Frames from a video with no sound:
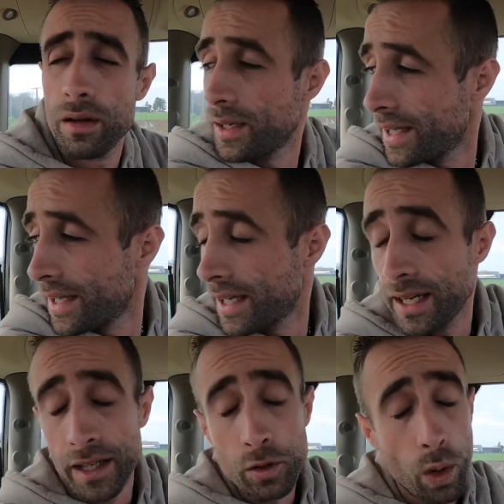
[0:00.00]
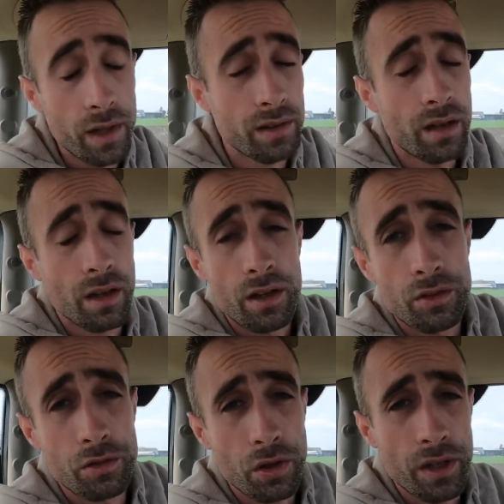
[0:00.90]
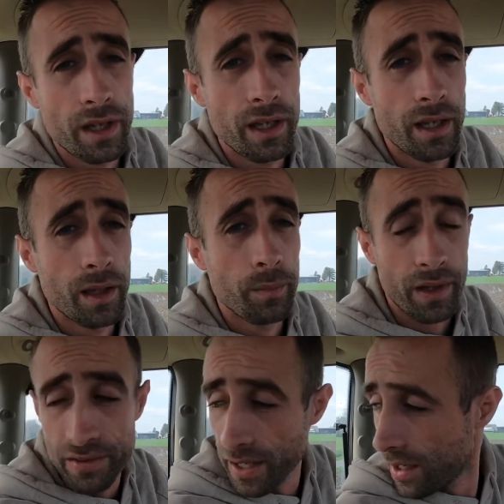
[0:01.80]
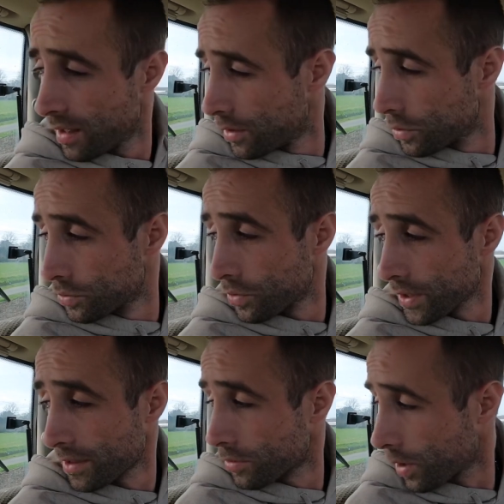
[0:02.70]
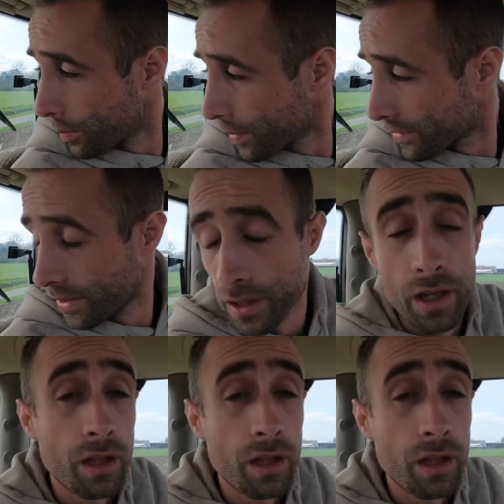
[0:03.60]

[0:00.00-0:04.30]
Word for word: les, les droites sur les parcelles une fois qu'elles sont arpentées.